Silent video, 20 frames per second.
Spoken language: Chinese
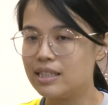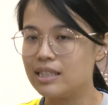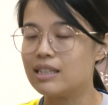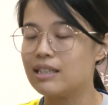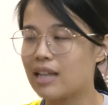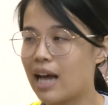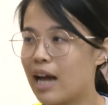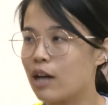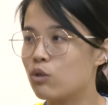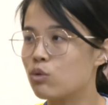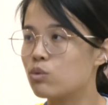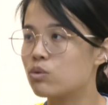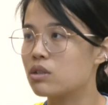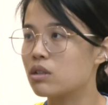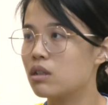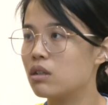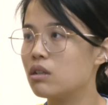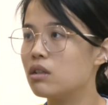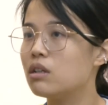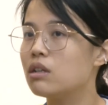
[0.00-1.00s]
一起纳入这
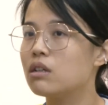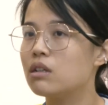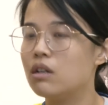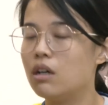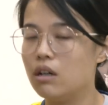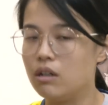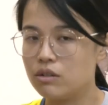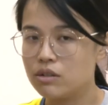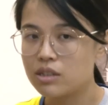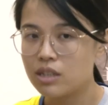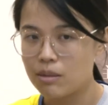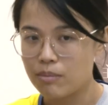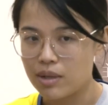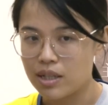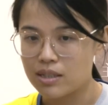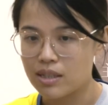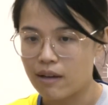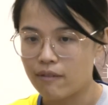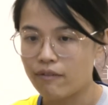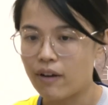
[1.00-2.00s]
个呃性别
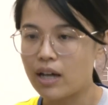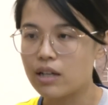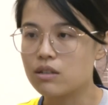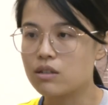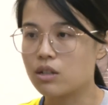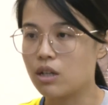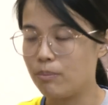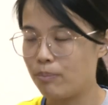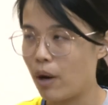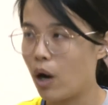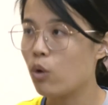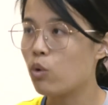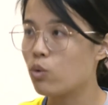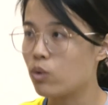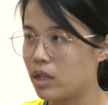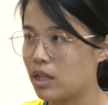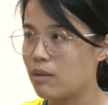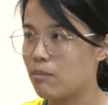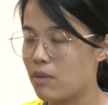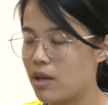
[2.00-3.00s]
三法的这个保护
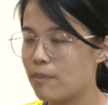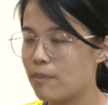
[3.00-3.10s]
里